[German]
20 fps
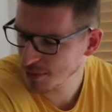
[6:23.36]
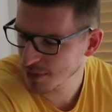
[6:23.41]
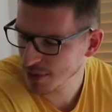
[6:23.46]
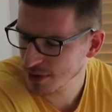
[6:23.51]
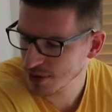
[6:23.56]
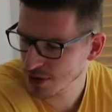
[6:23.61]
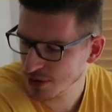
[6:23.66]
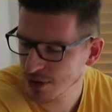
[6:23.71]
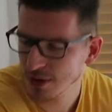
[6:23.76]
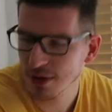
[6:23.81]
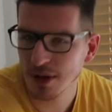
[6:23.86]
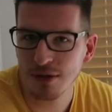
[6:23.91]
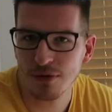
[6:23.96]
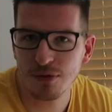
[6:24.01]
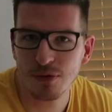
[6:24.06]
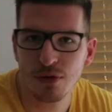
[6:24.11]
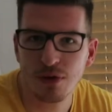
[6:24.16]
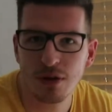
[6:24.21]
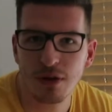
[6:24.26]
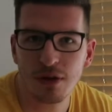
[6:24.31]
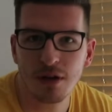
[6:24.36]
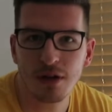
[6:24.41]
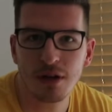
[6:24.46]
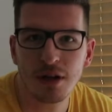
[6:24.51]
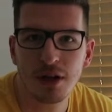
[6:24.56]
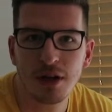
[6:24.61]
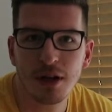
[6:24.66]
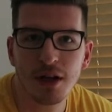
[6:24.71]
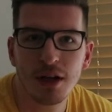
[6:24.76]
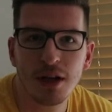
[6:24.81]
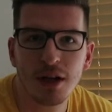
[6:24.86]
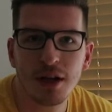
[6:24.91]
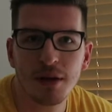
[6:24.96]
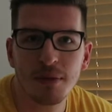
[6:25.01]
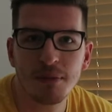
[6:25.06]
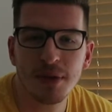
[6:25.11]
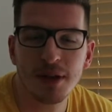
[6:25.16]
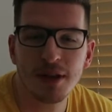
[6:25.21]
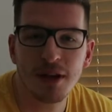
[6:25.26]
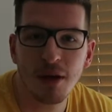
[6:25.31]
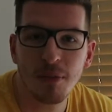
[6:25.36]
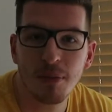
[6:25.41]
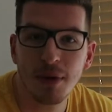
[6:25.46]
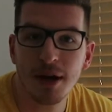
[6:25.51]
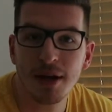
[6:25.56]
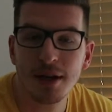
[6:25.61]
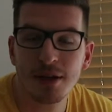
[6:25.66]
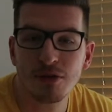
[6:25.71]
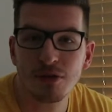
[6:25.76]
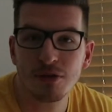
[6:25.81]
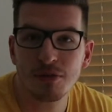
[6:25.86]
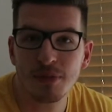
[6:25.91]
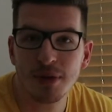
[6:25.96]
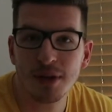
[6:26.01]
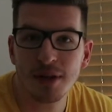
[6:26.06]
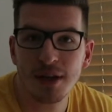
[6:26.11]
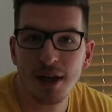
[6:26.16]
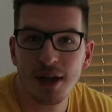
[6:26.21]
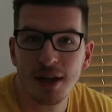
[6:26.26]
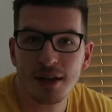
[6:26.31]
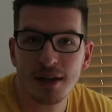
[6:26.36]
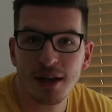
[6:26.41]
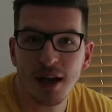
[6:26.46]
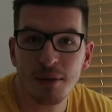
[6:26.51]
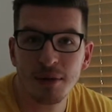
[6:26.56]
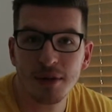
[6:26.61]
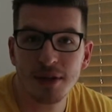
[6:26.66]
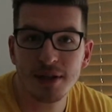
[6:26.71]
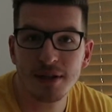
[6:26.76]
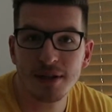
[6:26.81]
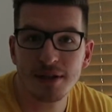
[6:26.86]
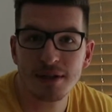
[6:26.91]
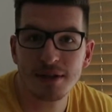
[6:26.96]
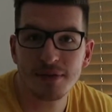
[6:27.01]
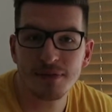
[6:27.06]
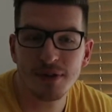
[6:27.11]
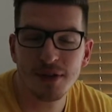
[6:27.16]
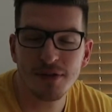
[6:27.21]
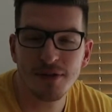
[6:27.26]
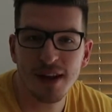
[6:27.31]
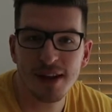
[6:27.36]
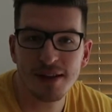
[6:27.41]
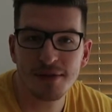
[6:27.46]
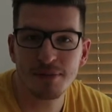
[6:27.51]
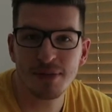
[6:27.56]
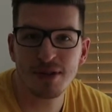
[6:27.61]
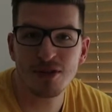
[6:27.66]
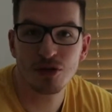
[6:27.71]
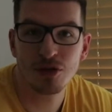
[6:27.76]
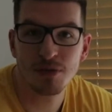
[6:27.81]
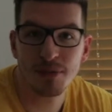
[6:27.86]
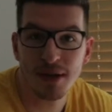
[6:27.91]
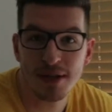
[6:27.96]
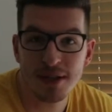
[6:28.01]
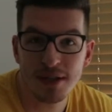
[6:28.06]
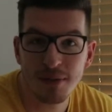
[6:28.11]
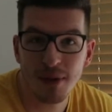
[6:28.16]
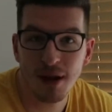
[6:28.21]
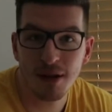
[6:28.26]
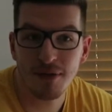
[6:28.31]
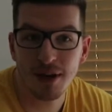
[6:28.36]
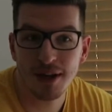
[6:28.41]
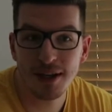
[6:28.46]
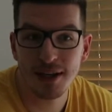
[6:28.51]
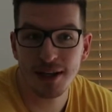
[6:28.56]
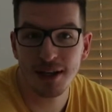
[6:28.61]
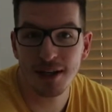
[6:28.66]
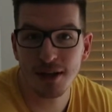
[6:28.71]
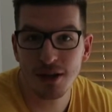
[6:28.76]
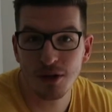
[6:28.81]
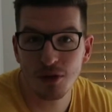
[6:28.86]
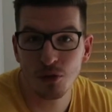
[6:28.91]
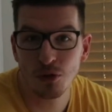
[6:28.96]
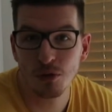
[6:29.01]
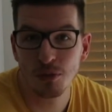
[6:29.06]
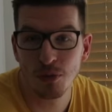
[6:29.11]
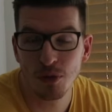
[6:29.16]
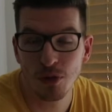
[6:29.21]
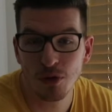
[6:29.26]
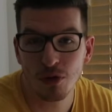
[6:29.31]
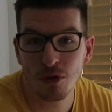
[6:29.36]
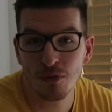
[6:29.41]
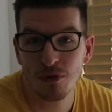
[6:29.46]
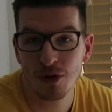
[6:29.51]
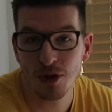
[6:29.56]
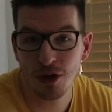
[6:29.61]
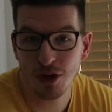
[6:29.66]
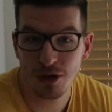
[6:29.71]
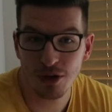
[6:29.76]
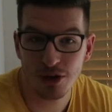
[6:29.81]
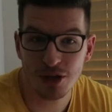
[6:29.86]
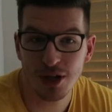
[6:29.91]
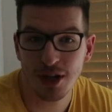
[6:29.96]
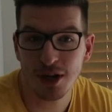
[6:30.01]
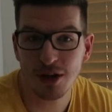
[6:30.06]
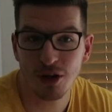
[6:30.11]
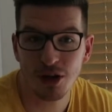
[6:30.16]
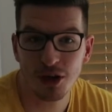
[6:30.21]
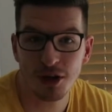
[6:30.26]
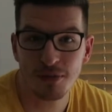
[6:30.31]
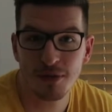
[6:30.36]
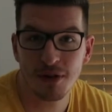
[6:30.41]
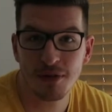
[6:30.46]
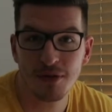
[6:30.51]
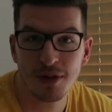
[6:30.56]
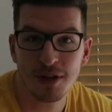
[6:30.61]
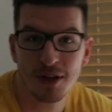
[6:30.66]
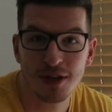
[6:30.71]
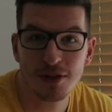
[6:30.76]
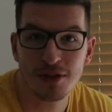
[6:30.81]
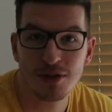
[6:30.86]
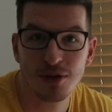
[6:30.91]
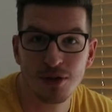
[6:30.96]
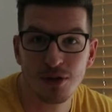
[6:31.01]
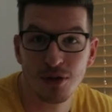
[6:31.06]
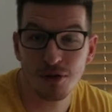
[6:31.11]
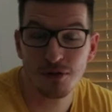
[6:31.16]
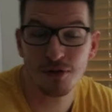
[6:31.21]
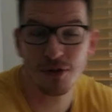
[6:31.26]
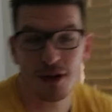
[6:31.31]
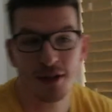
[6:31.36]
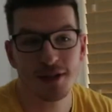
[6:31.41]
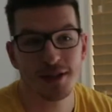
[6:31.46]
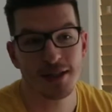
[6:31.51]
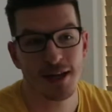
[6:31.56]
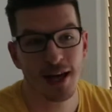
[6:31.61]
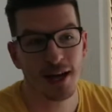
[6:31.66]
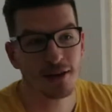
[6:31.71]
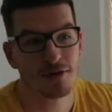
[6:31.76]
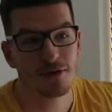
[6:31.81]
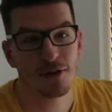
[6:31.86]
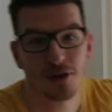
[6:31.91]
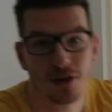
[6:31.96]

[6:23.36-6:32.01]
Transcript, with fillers: bisschen dafür mitarbeitet und mitdenkt, kann man das, die Welt ein bisschen ja. besser machen, weil hier liegt genug Müll rum. Wir können euch ja heute bei Wir zeigen euch das, das ist einfach